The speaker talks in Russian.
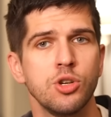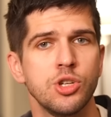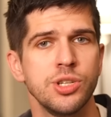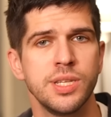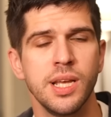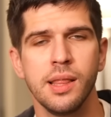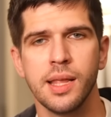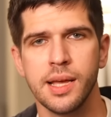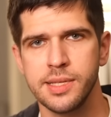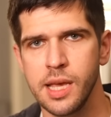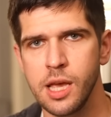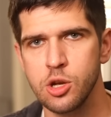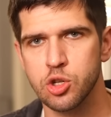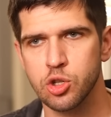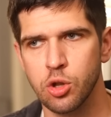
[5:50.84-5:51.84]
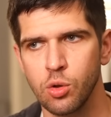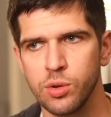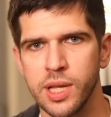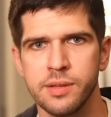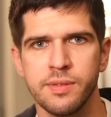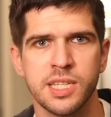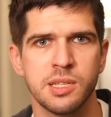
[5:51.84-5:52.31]
очень сильно надеюсь, что
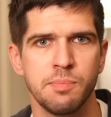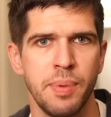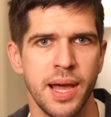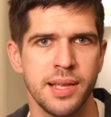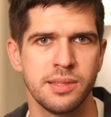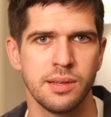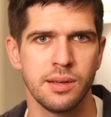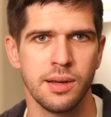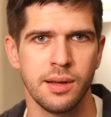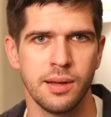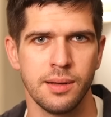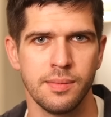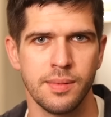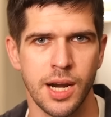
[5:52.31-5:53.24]
Луна-25 э,